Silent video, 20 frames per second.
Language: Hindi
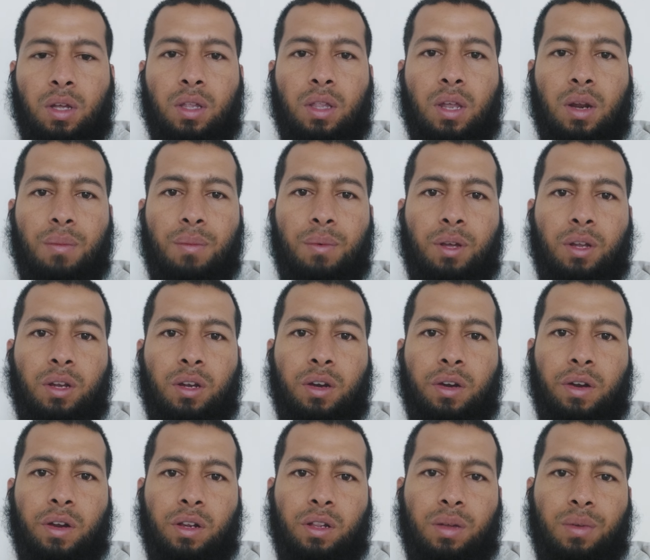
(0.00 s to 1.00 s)
ज़रा मैं
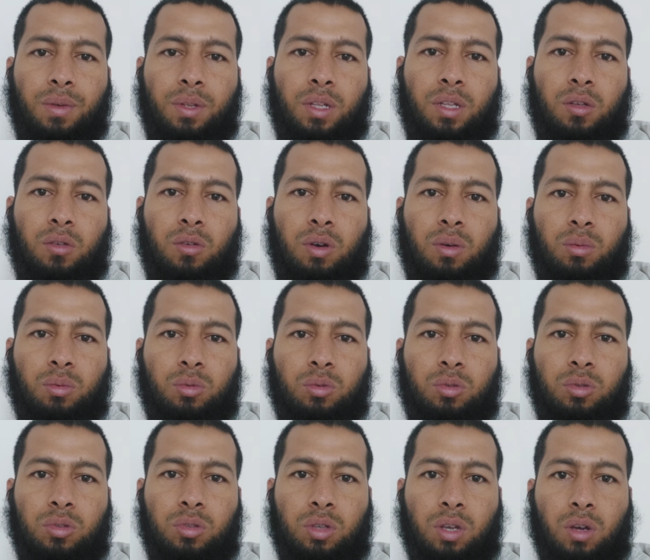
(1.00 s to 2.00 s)
डिटेल से बताता हूँ आपको
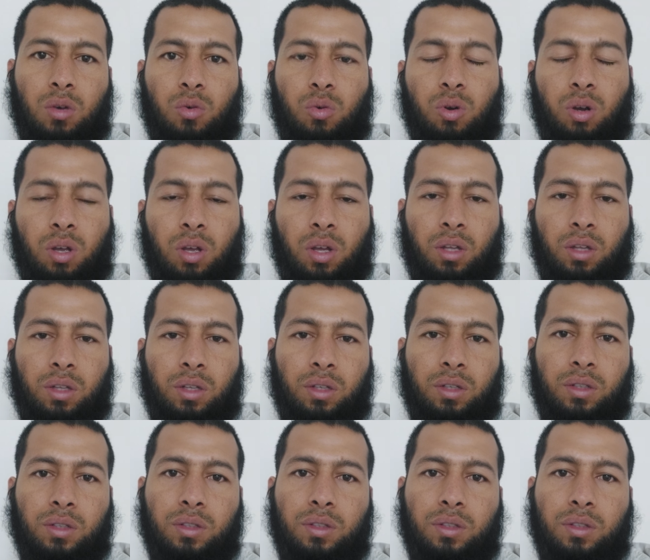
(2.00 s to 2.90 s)
क्या हुआ क्या था